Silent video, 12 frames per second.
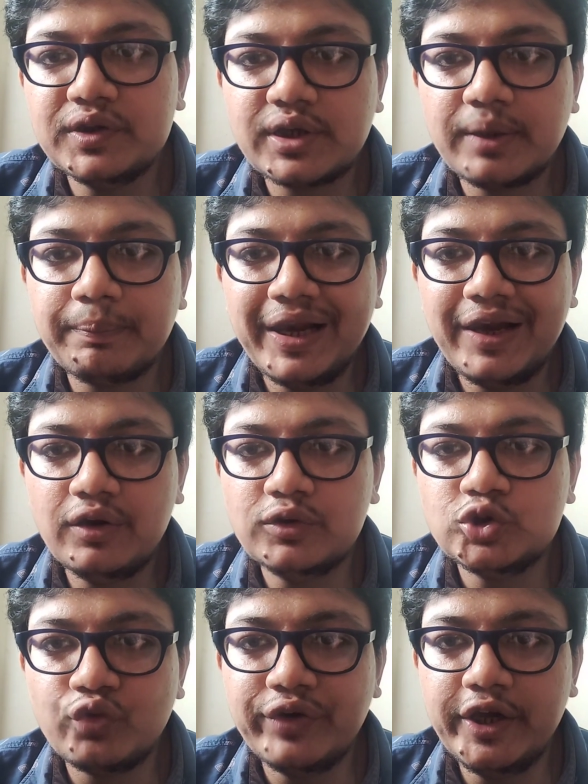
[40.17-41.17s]
इसके पहले
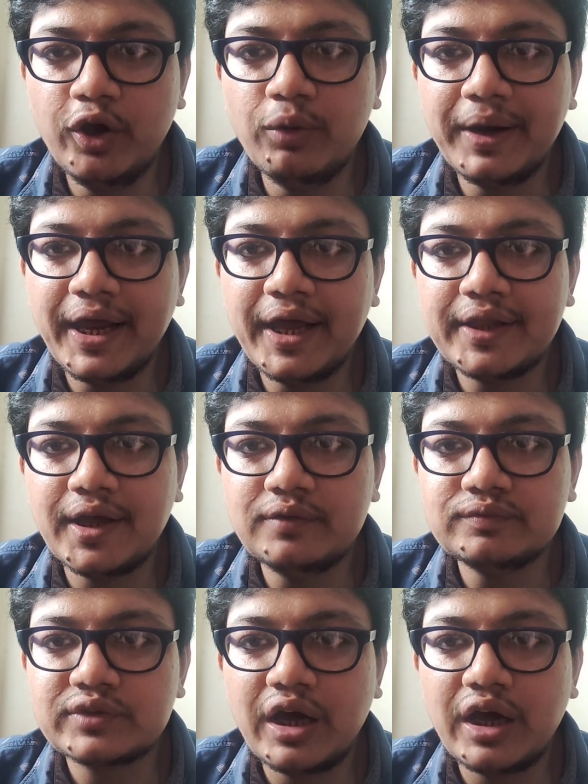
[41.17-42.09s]
जो वीडियो बनाया था